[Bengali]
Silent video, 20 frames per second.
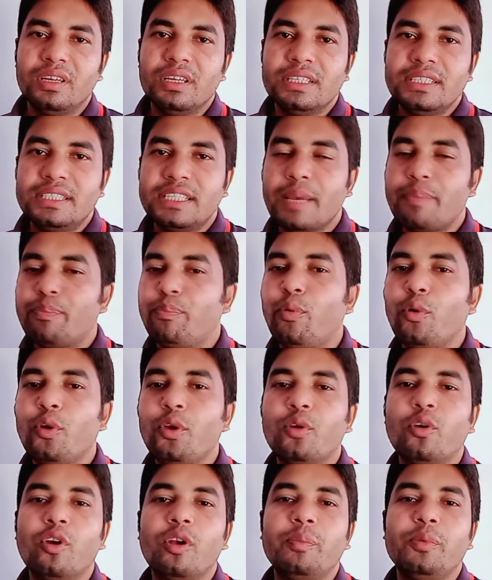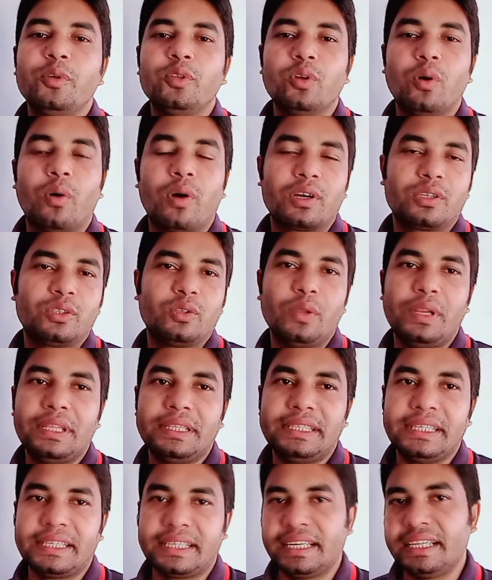যে পরিকল্পিত
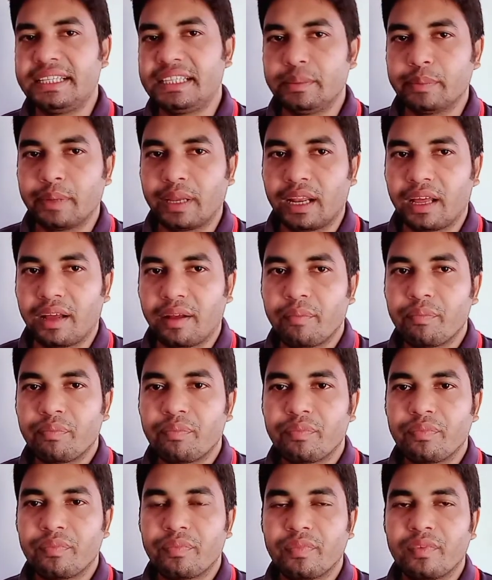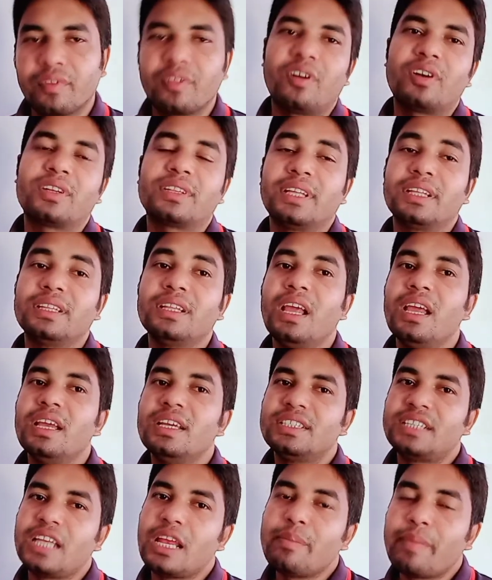অর্থনৈতিক নীতিমালা অর্থাৎ
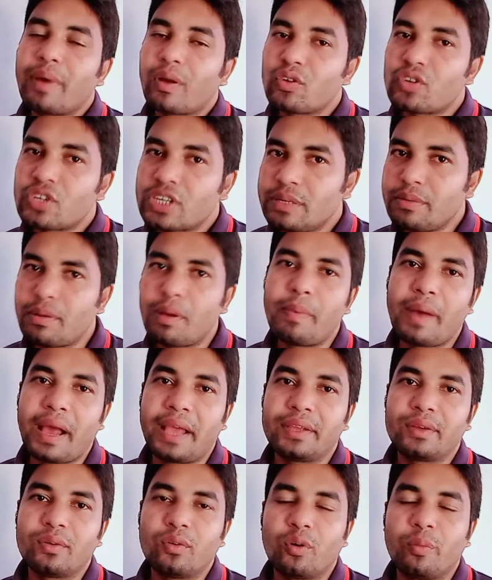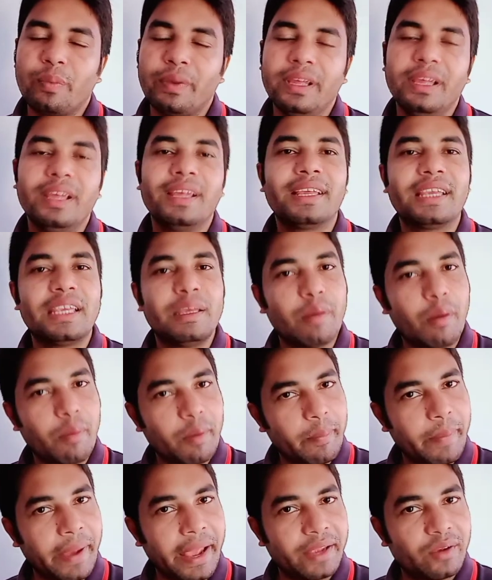সেই মানুষ কিভাবে আয় করবে কিভাবে
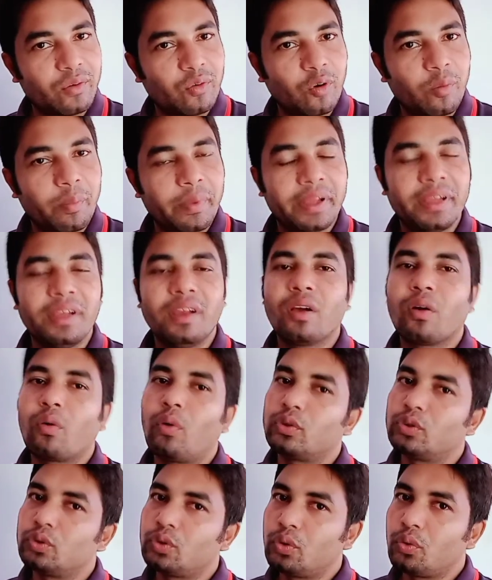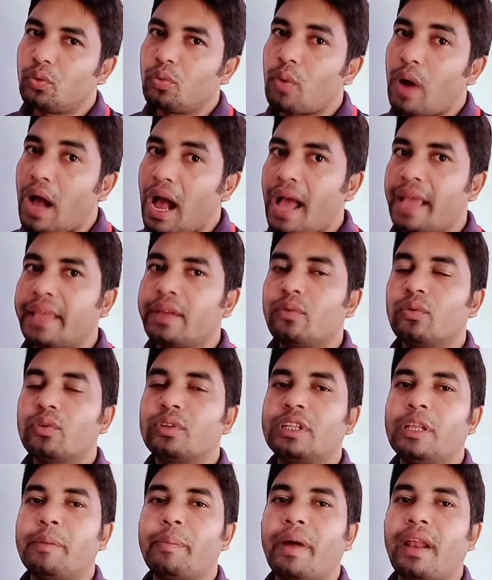ব্যয় করবে কতটুকু আয়
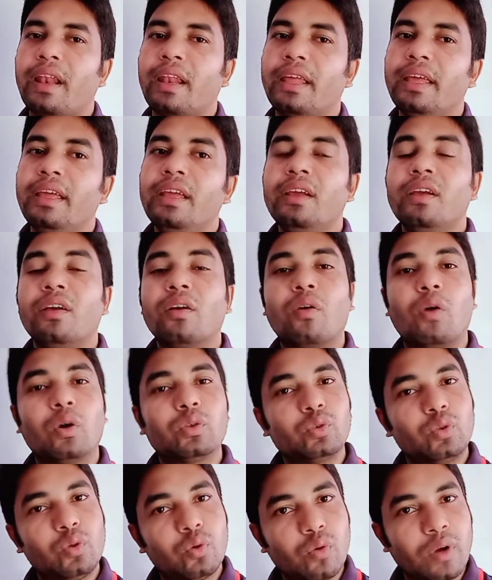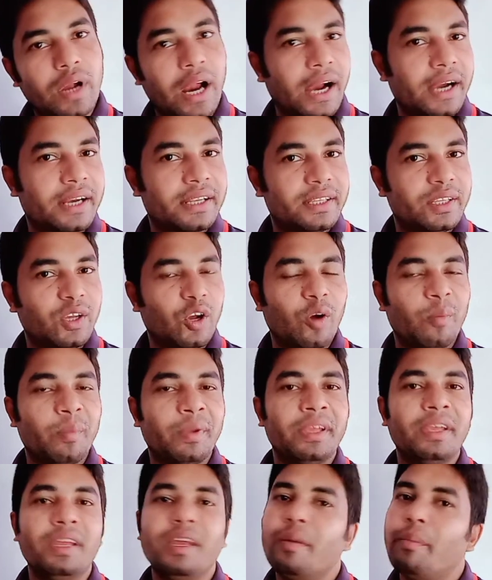করতে পারলে কতটুকু ঘাটতি হবে
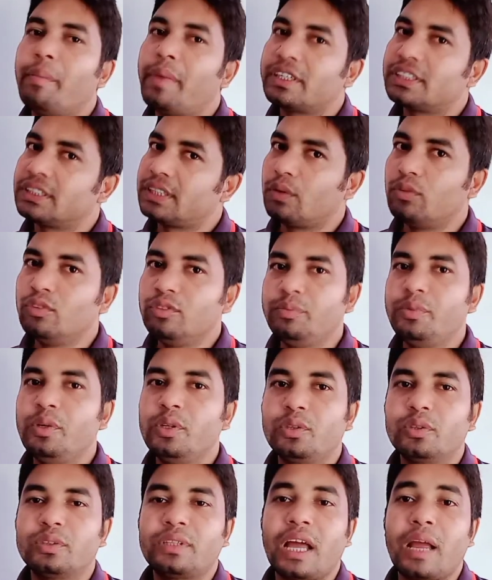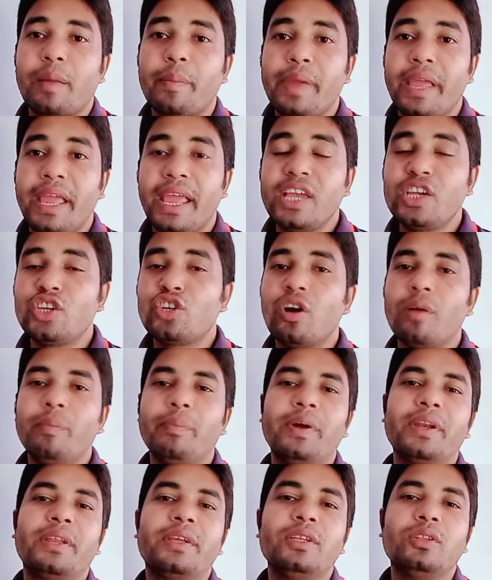বা সেটা উদ্বৃত থাকবে এই
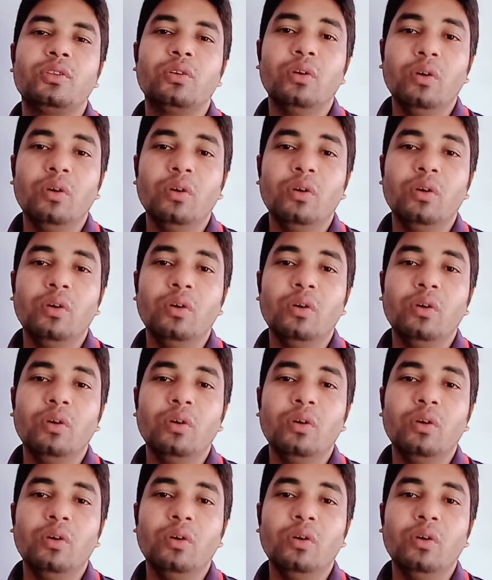সম্পর্কিত